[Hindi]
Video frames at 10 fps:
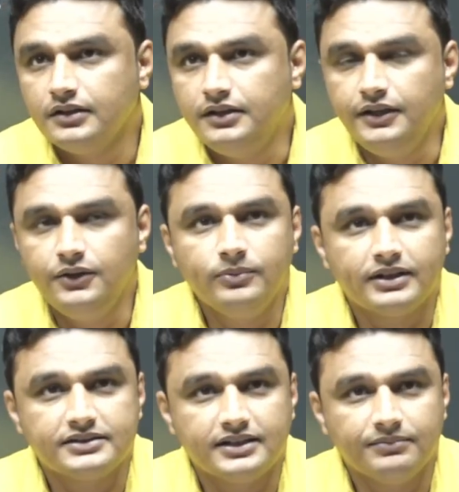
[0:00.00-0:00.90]
डी में
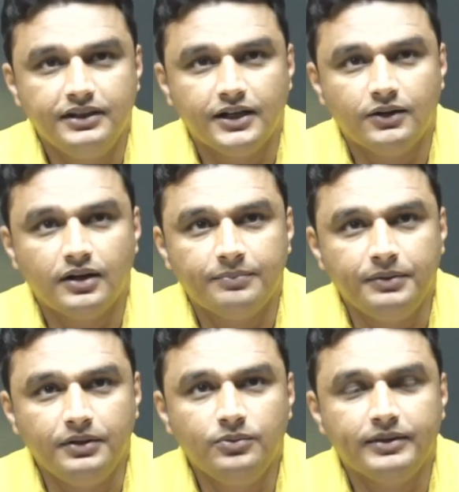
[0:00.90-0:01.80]
एग्जाम दिया होगा
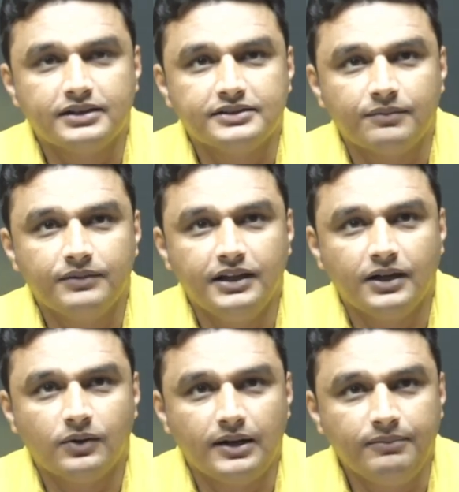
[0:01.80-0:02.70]
पी में एग्जाम दिया
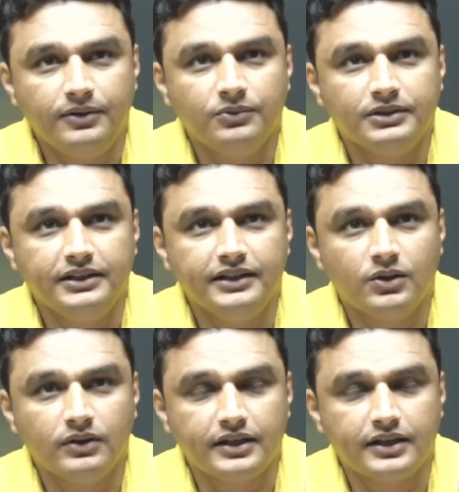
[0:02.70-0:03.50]
होगा एमडीयू में दिया होगा